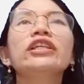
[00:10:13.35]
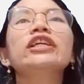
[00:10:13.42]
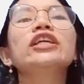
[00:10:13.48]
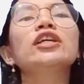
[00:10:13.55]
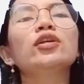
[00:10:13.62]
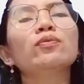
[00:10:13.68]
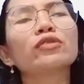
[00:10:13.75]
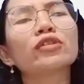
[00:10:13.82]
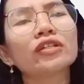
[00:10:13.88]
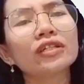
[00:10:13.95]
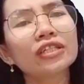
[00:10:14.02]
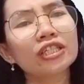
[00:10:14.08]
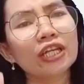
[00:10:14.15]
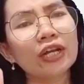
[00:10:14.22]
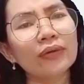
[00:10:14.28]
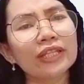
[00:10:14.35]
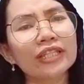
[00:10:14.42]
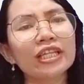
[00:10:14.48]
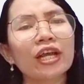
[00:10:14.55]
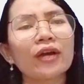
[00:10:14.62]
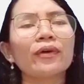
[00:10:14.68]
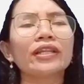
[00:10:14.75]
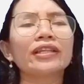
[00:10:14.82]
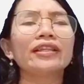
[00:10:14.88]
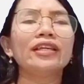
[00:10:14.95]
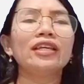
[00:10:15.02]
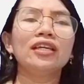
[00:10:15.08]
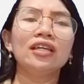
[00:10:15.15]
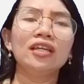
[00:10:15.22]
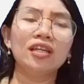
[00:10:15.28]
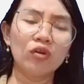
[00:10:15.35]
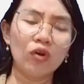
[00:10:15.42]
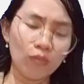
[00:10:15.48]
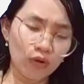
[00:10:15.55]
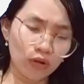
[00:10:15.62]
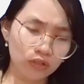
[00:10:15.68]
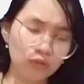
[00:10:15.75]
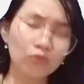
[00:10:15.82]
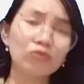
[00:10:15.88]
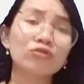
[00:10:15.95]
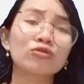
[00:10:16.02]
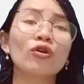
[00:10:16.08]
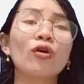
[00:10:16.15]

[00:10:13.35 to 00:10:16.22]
ini misalnya cerewet-cerewet nih ngomong terus